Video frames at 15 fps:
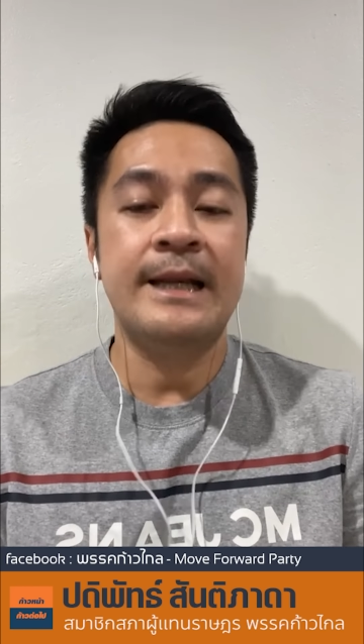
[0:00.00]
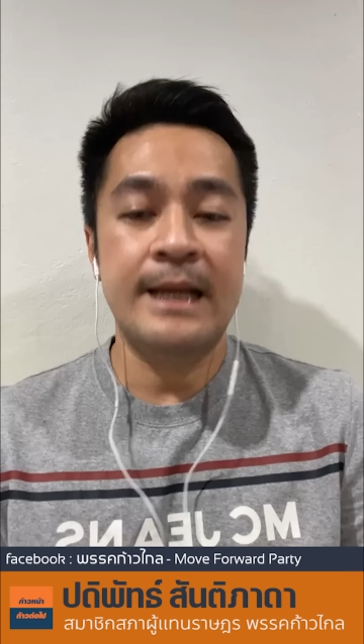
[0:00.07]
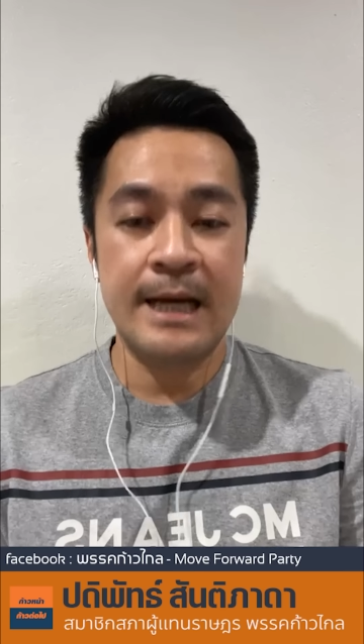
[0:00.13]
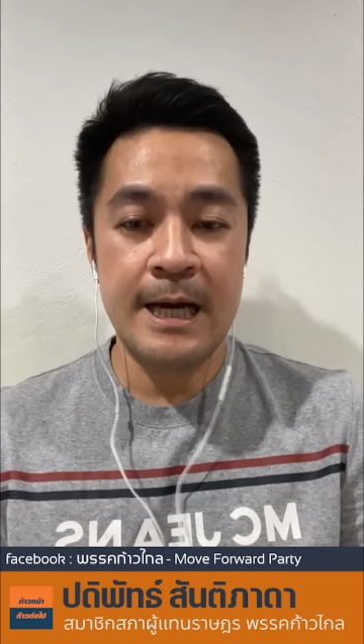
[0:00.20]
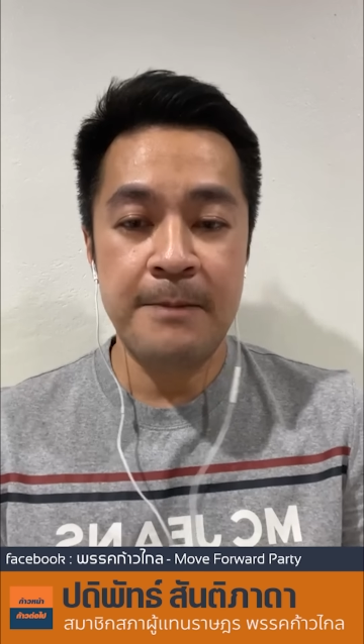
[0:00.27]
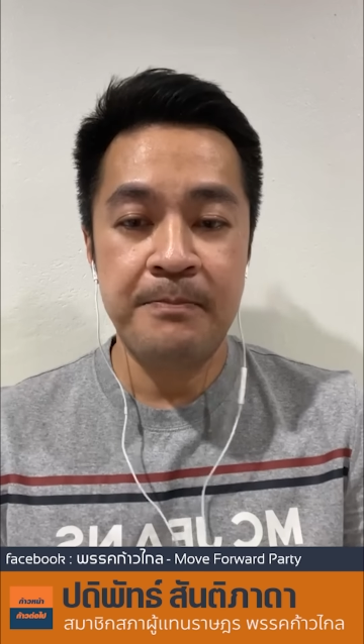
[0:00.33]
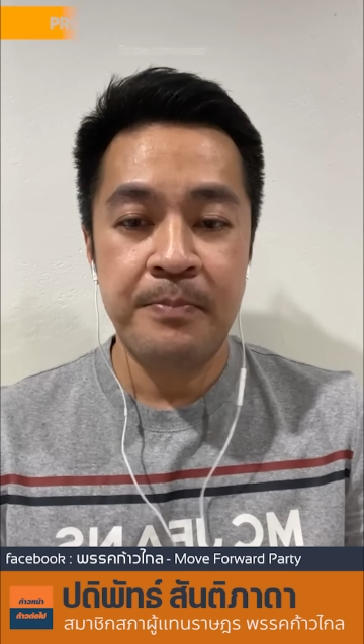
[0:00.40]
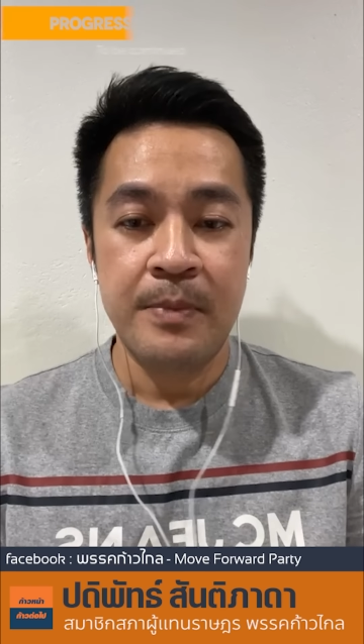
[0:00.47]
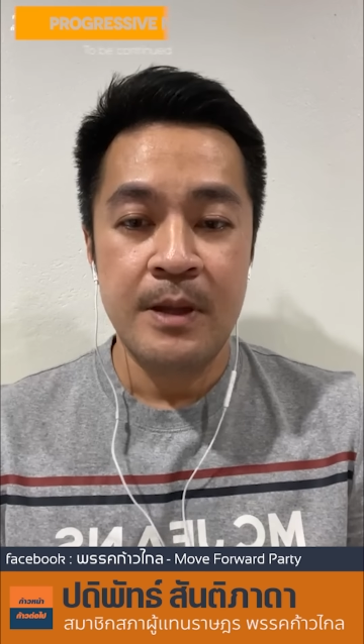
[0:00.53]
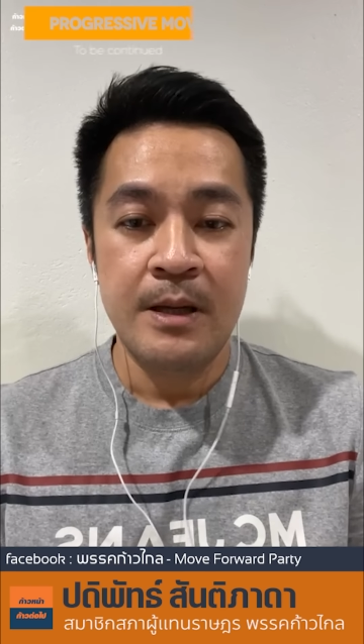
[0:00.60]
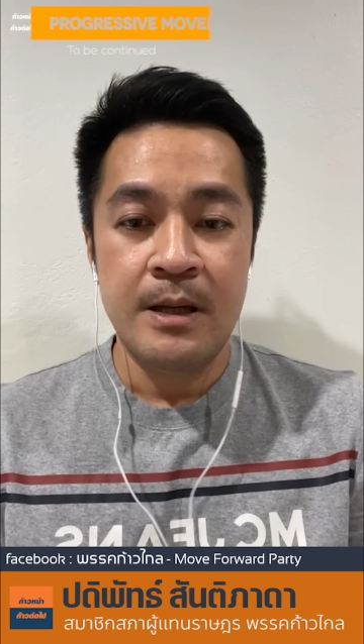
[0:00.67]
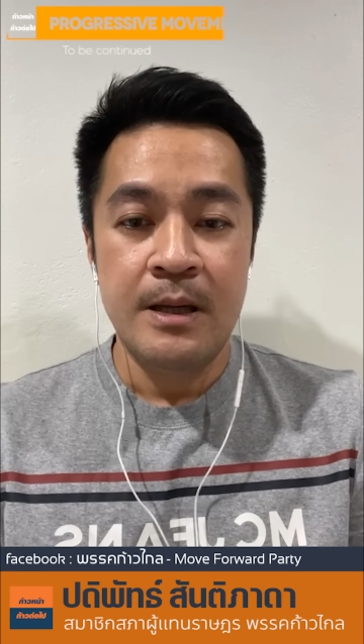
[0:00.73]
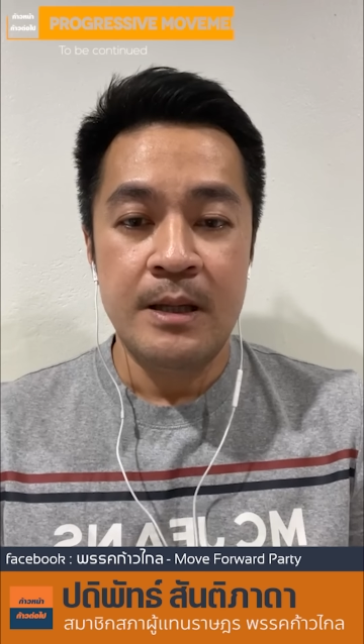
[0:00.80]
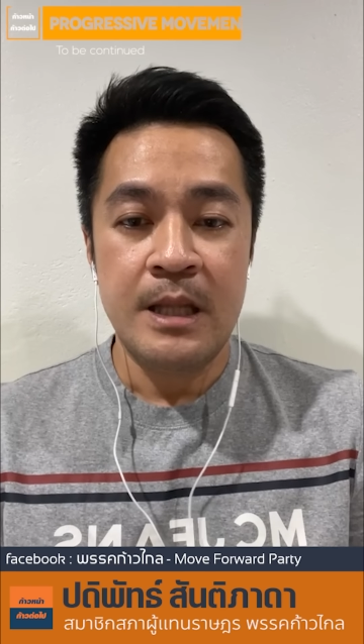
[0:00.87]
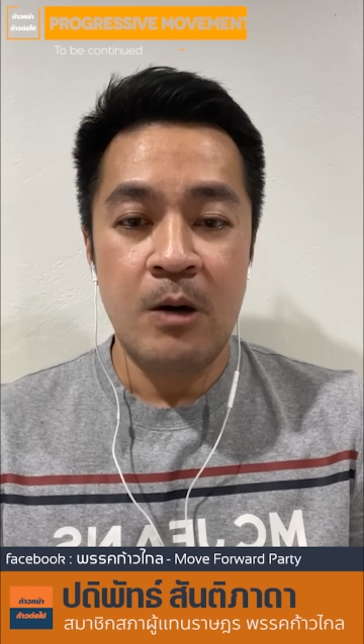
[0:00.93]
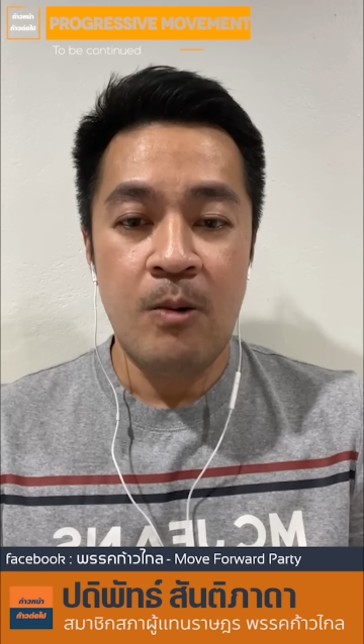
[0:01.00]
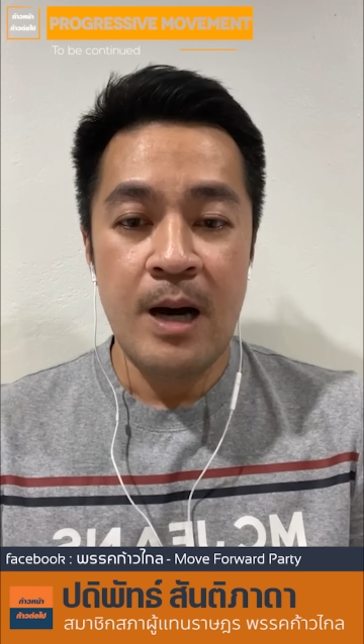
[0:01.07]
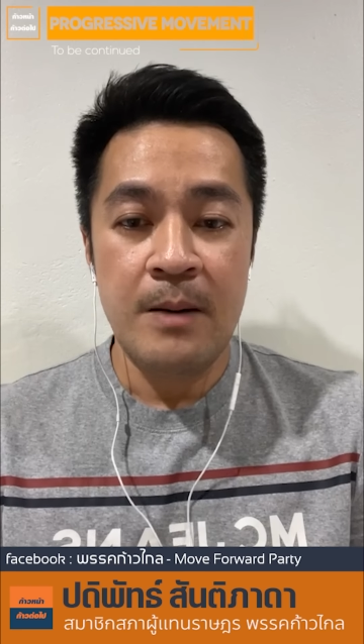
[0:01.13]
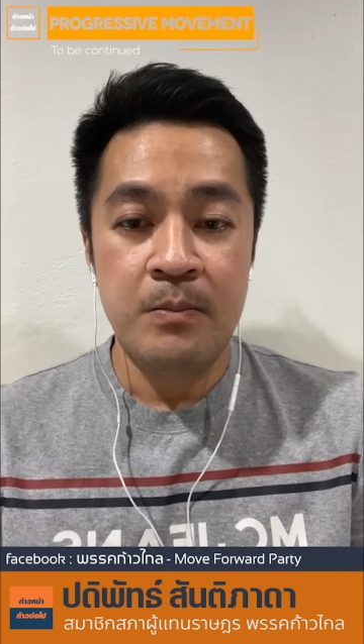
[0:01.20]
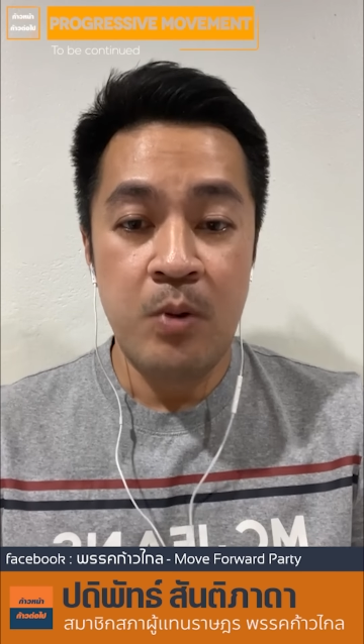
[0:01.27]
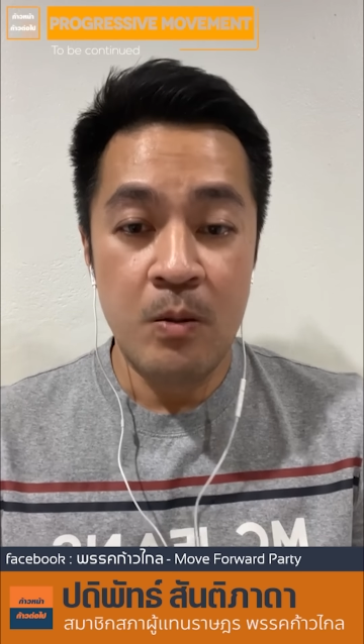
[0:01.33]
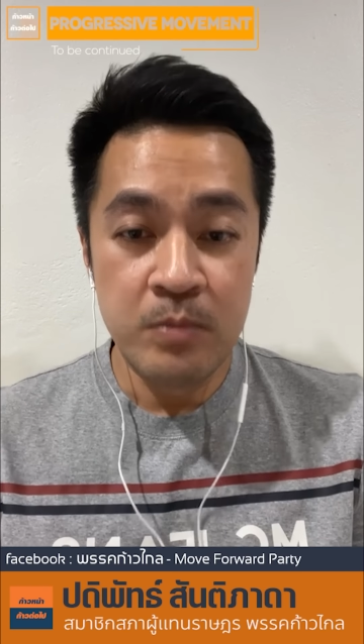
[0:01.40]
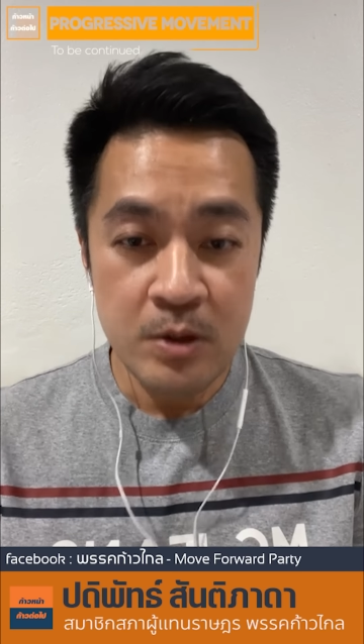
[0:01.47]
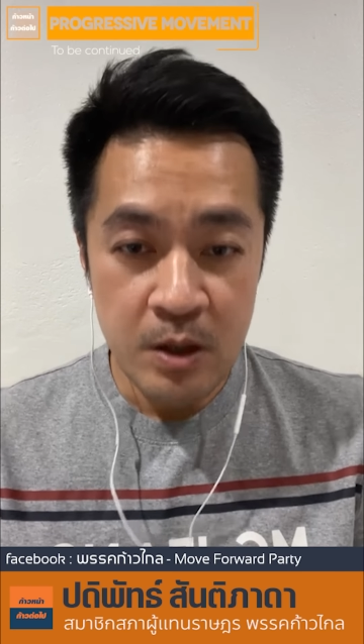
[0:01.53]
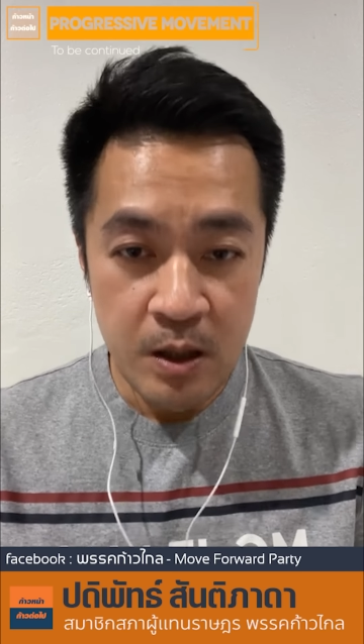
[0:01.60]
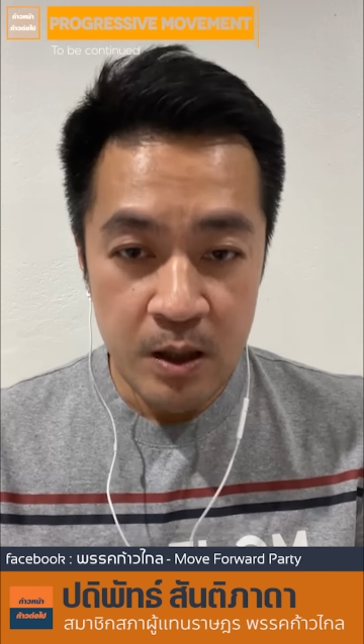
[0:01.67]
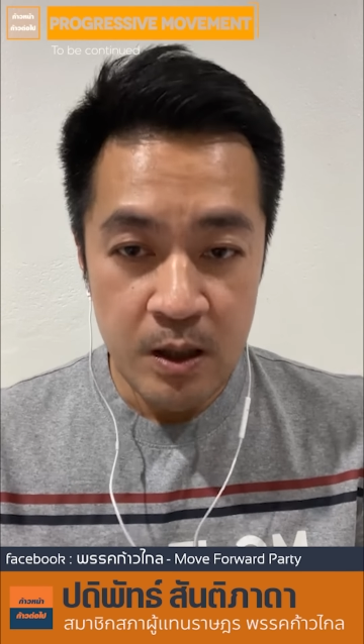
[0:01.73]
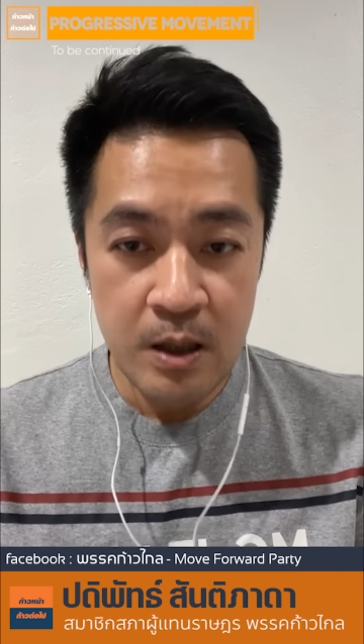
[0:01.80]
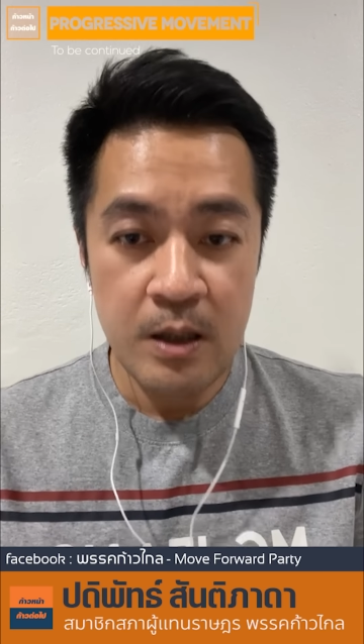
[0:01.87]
นะครับแต่ว่าผมก็